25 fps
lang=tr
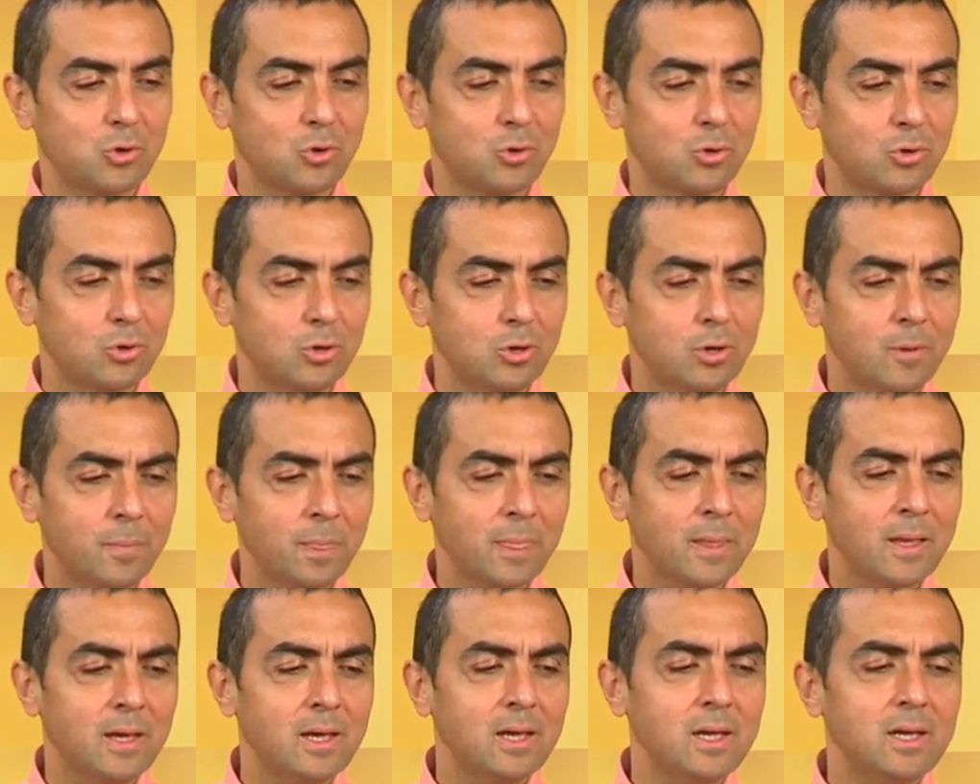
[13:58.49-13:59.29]

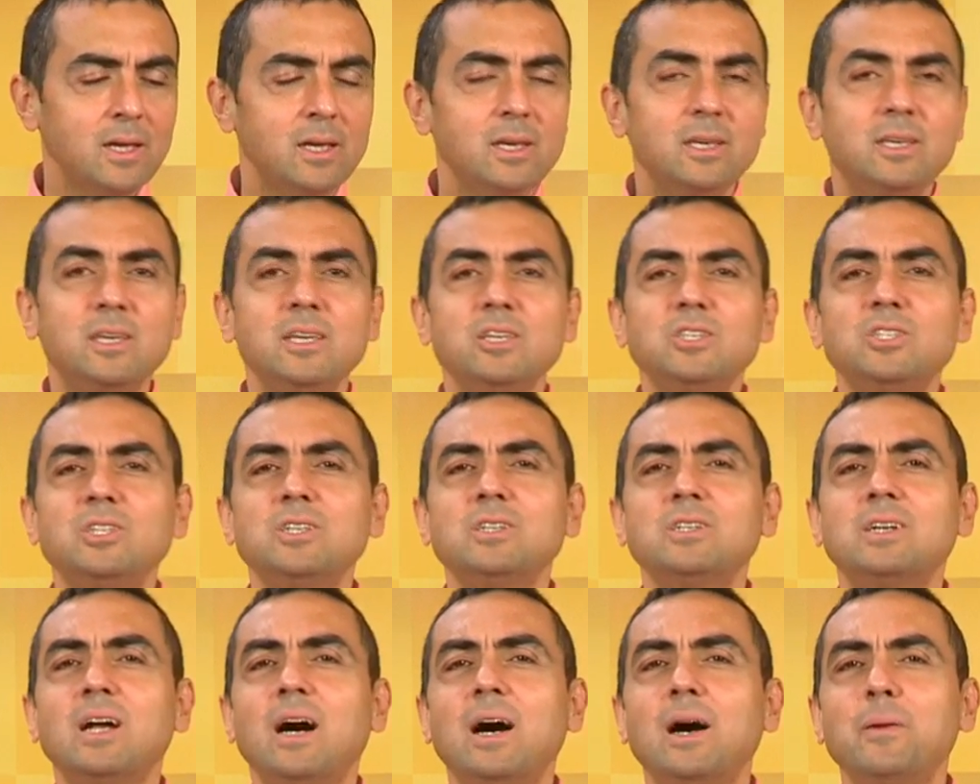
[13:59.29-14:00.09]
oldu.
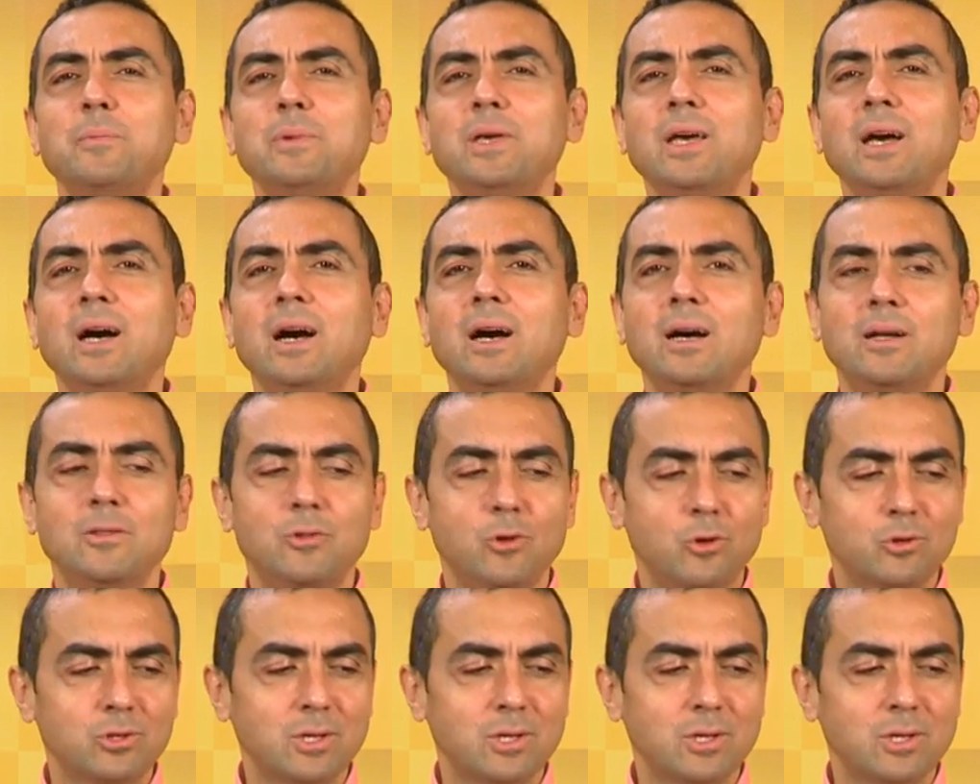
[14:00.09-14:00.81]
İkinci Rabia